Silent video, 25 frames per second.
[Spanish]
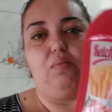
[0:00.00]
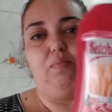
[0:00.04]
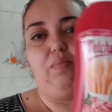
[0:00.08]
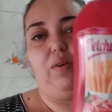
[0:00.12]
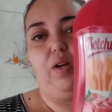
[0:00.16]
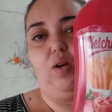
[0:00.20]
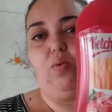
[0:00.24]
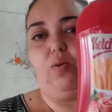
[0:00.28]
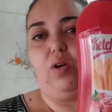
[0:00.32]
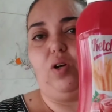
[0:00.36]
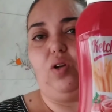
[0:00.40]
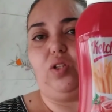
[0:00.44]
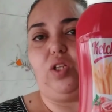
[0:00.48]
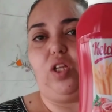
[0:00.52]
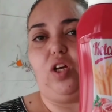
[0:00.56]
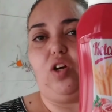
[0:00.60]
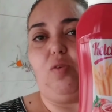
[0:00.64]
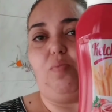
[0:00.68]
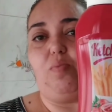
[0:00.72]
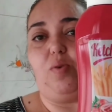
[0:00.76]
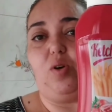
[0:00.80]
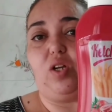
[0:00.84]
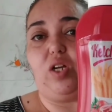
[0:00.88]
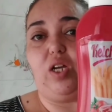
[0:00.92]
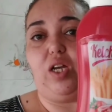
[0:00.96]
Pero bueno,
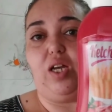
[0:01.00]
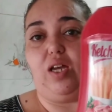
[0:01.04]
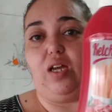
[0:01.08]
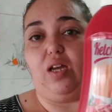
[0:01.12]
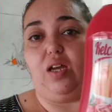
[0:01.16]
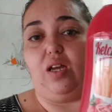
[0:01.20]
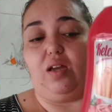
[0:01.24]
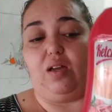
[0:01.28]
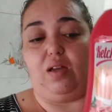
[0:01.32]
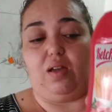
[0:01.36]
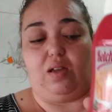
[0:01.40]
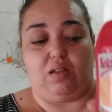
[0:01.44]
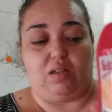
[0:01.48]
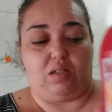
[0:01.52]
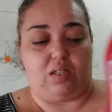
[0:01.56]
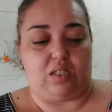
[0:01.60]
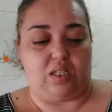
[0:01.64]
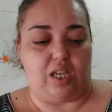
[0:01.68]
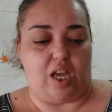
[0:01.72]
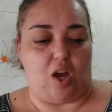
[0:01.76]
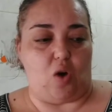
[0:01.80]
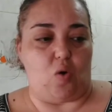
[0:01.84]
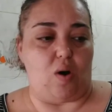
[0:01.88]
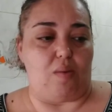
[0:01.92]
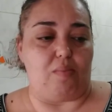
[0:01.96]
tengo porque
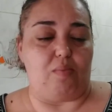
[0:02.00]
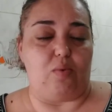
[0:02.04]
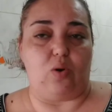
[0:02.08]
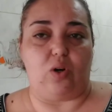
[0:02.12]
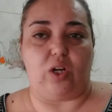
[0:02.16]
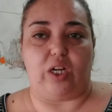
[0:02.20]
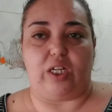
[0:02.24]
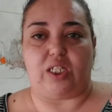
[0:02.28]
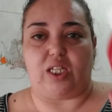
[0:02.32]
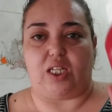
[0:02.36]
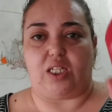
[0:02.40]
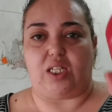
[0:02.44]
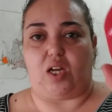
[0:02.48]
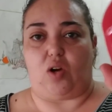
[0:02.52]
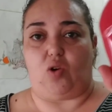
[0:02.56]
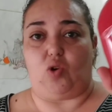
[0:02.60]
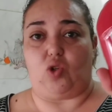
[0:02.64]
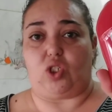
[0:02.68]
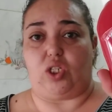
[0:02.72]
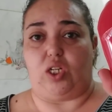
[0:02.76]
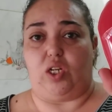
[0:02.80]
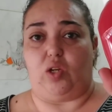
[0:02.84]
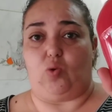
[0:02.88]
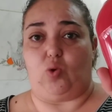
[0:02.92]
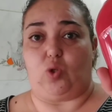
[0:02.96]
si hago hamburguesas a
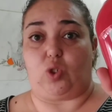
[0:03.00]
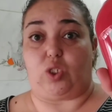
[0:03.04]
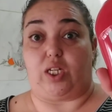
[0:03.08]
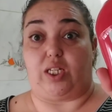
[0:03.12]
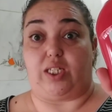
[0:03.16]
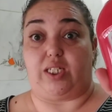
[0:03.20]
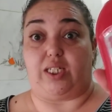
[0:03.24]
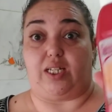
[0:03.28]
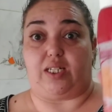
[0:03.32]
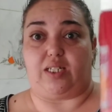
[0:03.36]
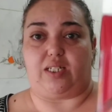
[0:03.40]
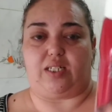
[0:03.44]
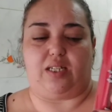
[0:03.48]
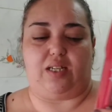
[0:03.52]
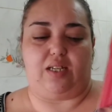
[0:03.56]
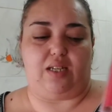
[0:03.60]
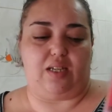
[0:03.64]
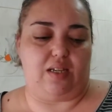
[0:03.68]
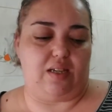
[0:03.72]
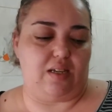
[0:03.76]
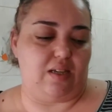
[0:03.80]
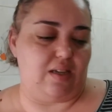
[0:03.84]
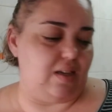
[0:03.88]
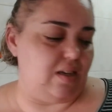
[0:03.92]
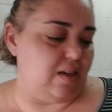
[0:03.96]
José le gusta
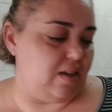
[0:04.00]
echarse